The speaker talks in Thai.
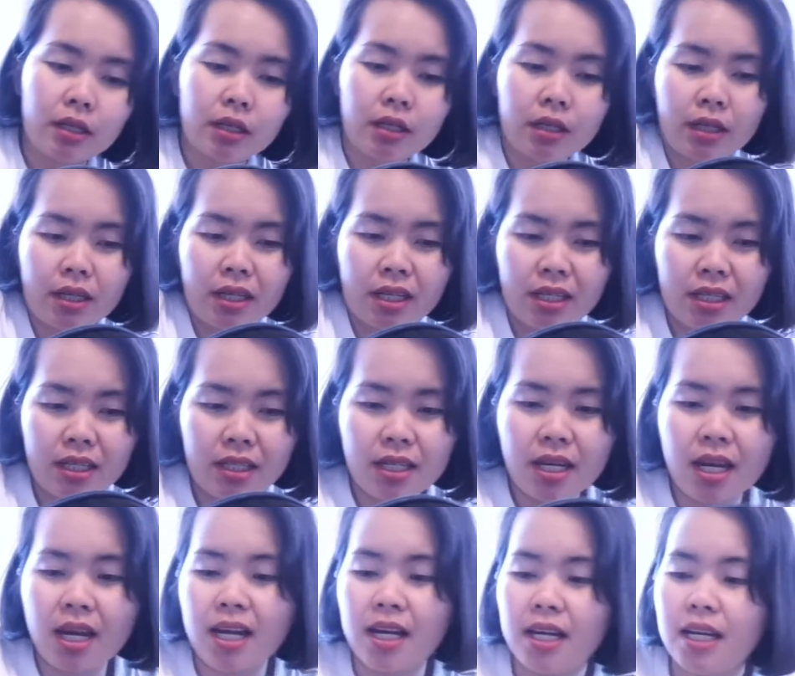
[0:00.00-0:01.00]
ไอ้
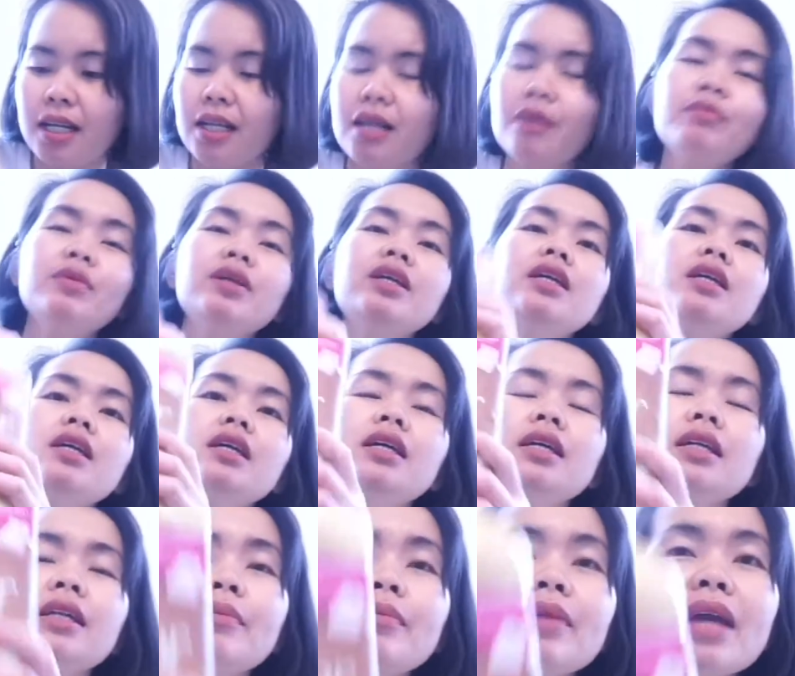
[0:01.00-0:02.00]
แล้วก็มี
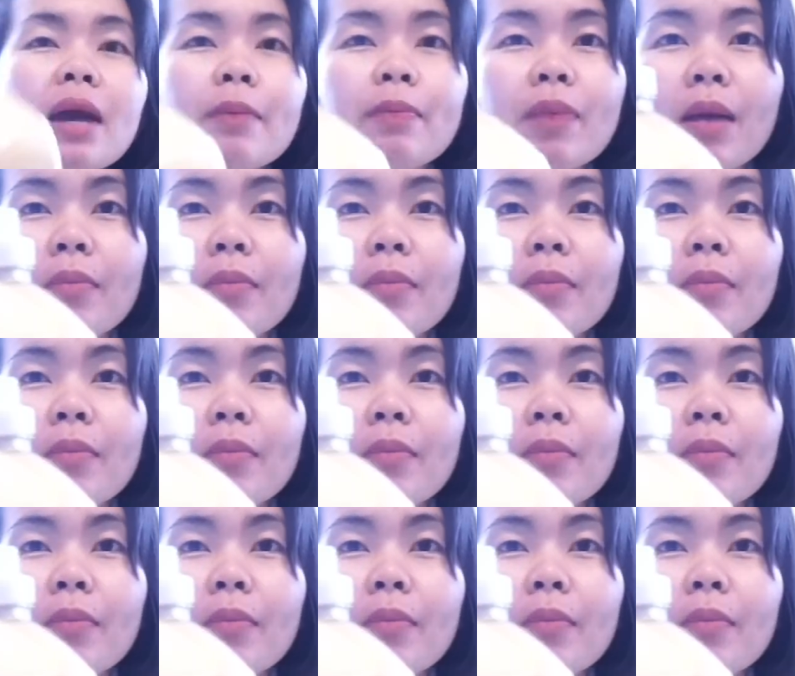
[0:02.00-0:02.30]
น้ำยาปรับ